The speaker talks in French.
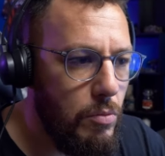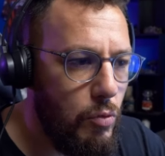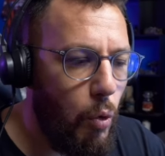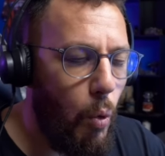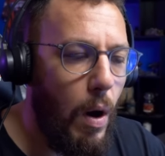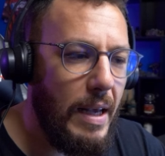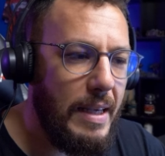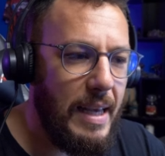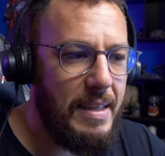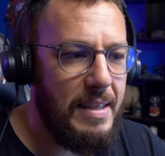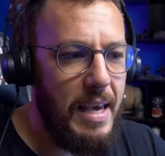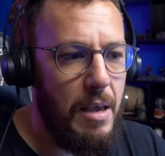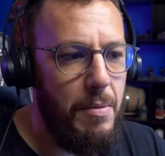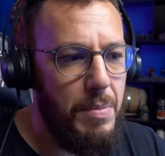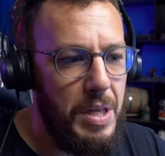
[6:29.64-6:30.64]
3-4
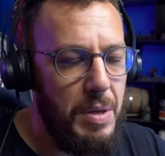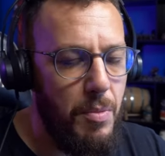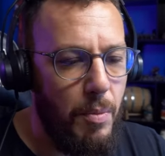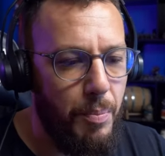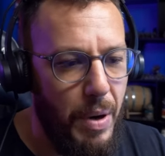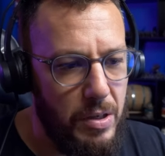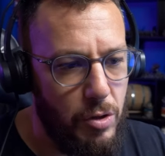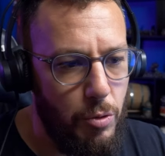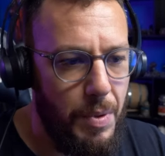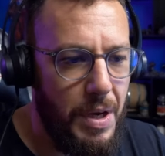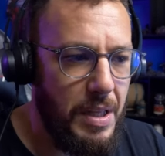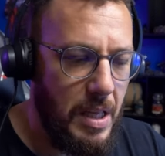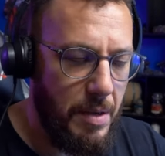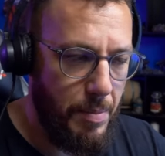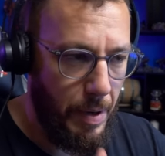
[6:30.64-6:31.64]
games minimum par
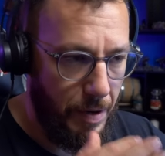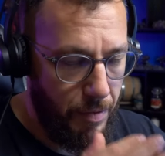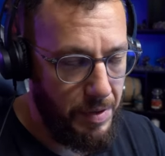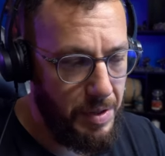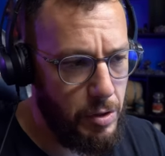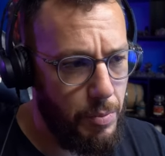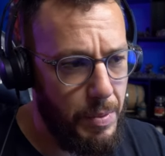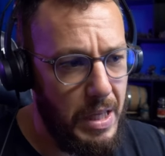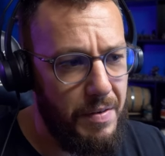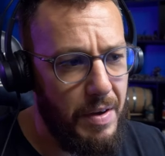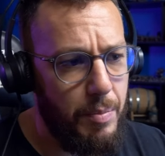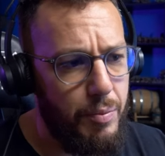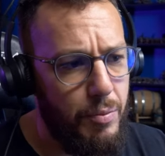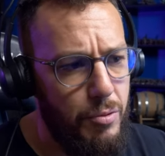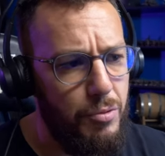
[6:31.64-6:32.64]
semaine, et parfois des semaines
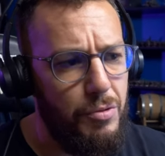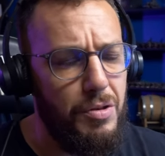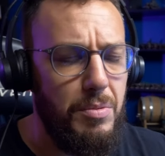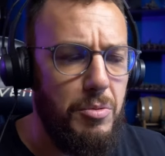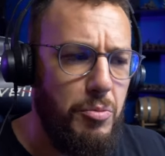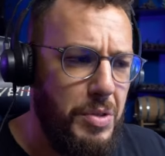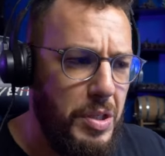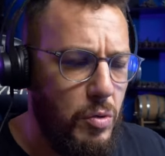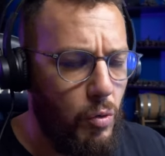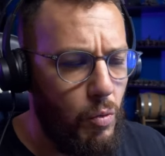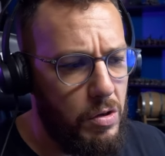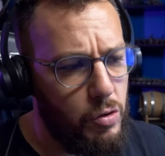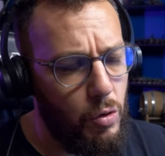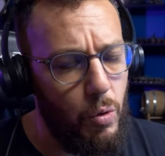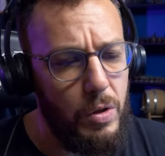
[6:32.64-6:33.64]
avec plus, du petit
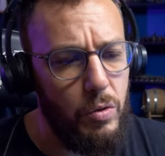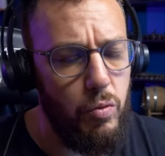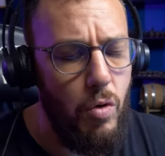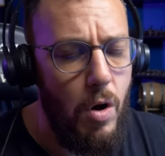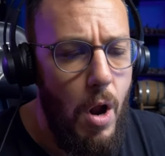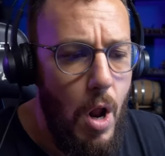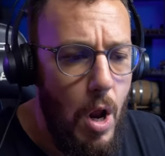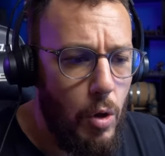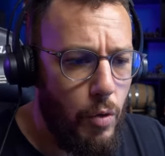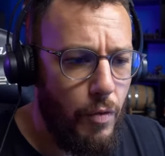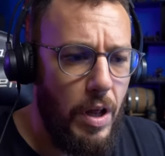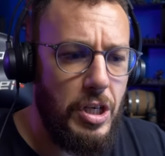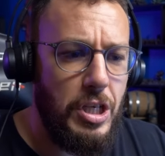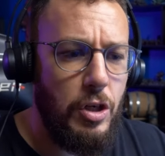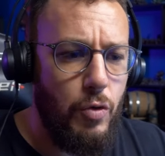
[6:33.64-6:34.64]
tournoi solo et tout. Donc
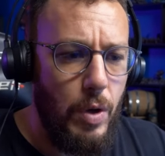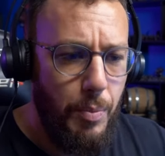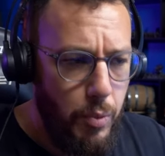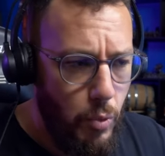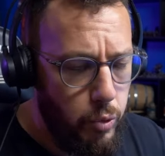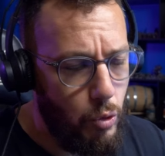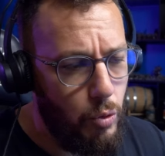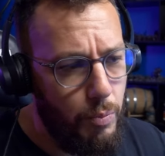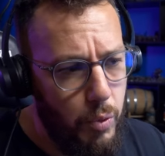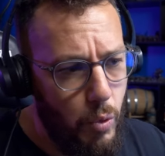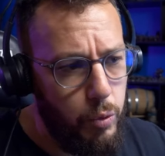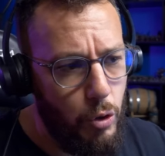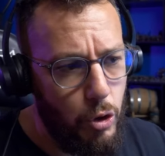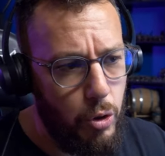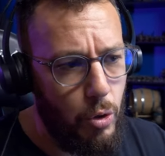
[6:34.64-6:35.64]
voilà, j'ai joué beaucoup,
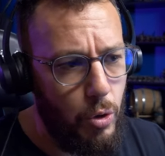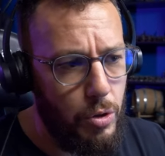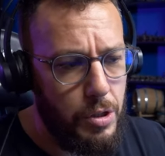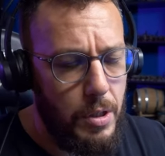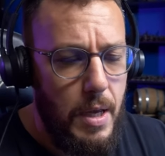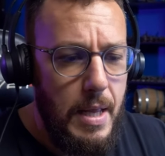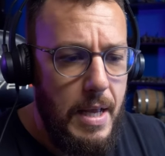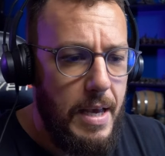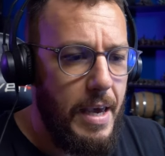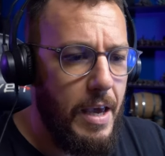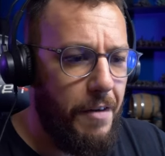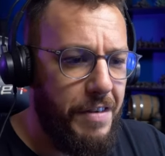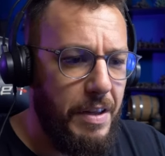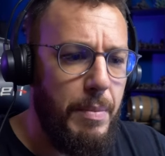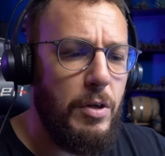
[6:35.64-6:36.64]
beaucoup de choses, et
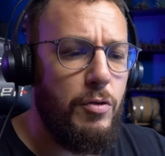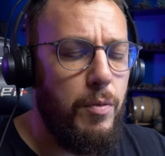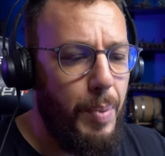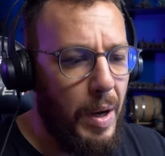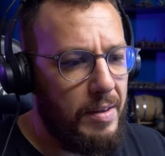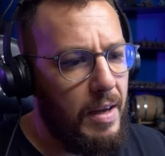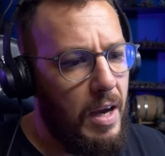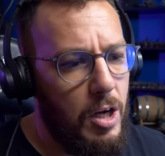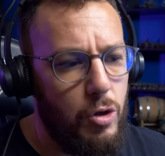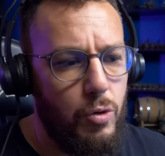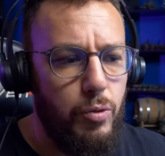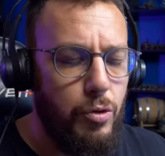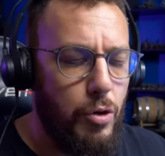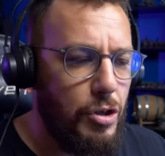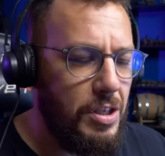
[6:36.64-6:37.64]
en fait, bah, je vous partage
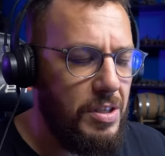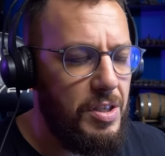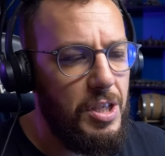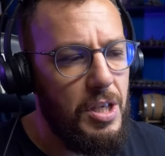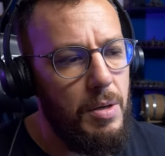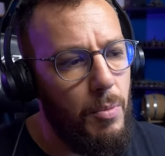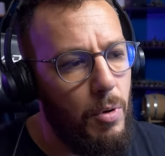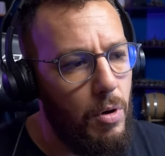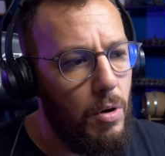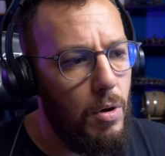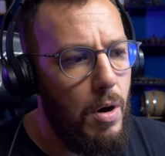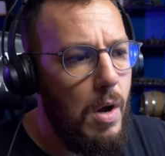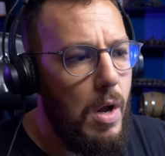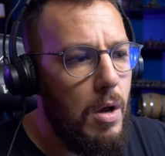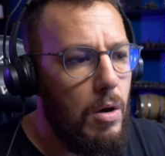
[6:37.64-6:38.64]
tout ce que j'estime
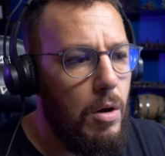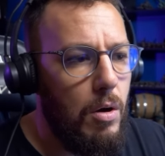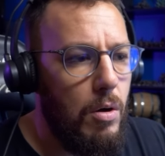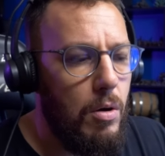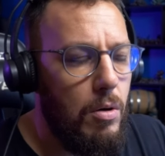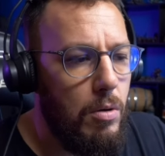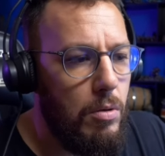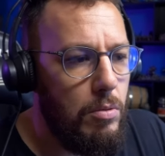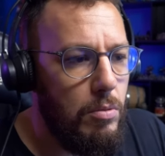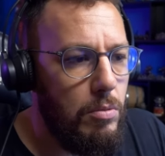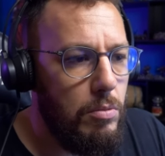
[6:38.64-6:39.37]
euh,